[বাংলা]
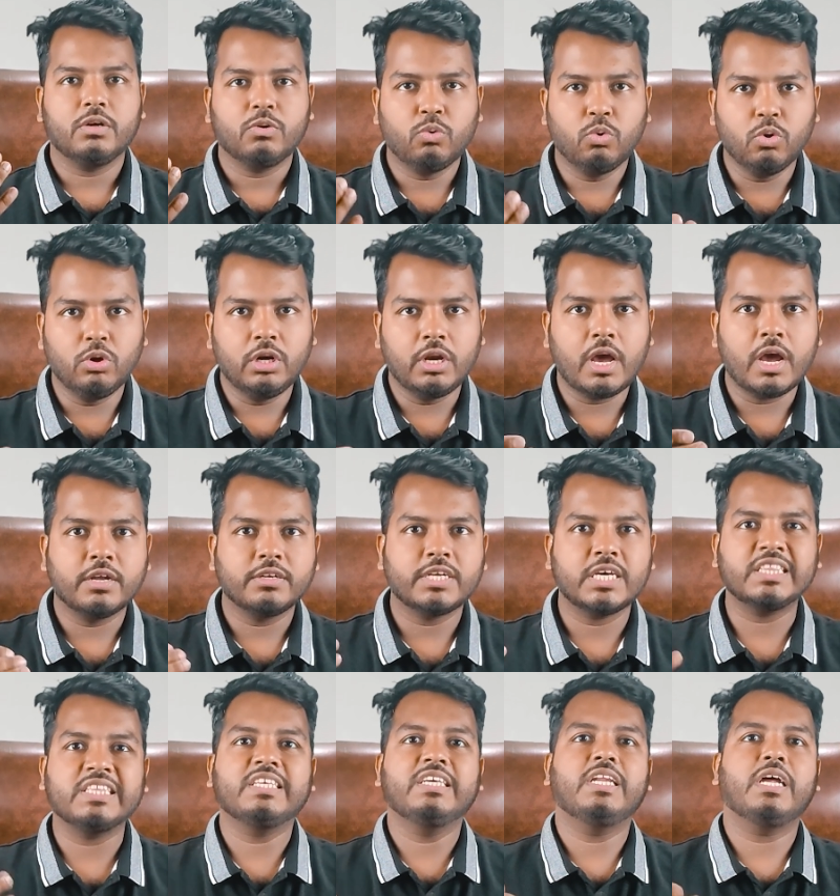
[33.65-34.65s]
খুলনা
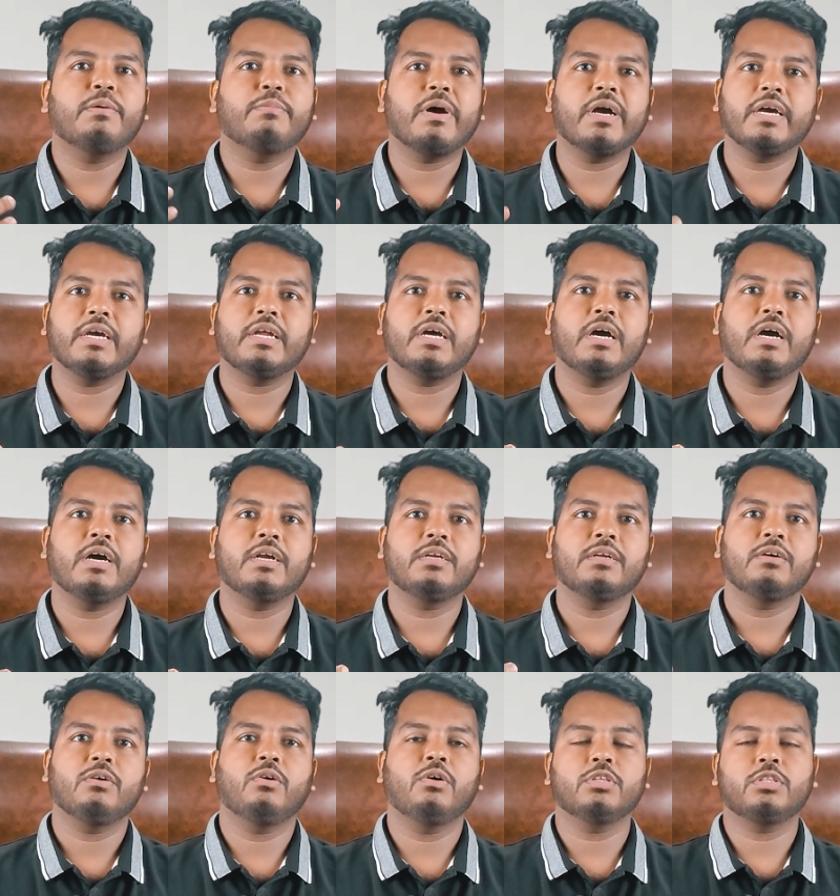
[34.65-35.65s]
সাতক্ষীরা বাগেরহাট
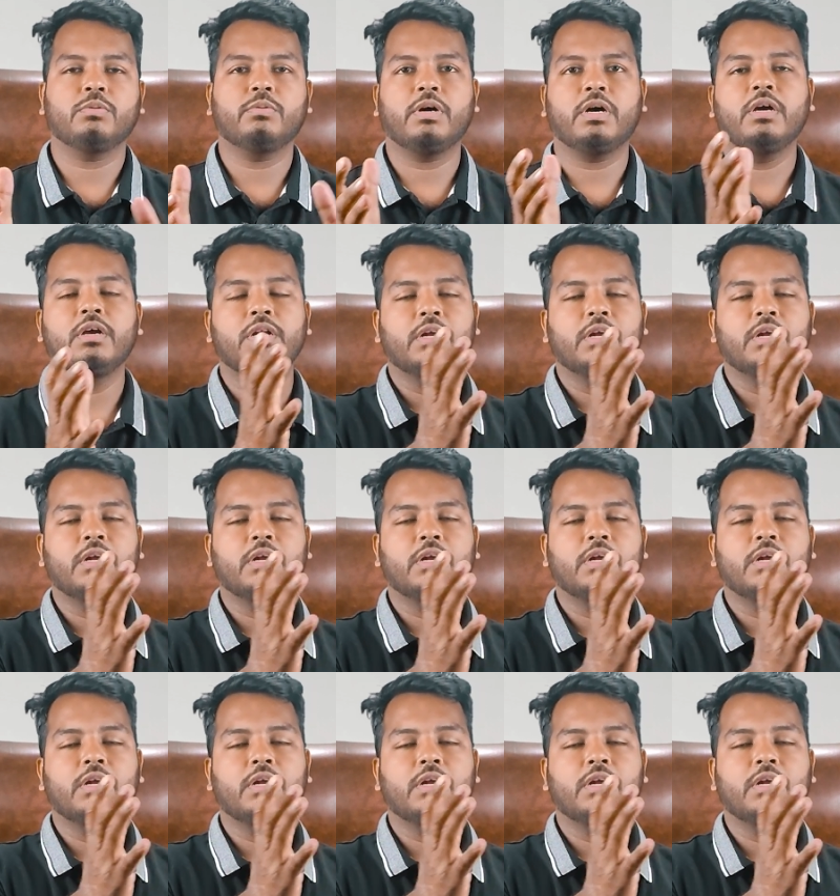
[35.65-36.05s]
অথবা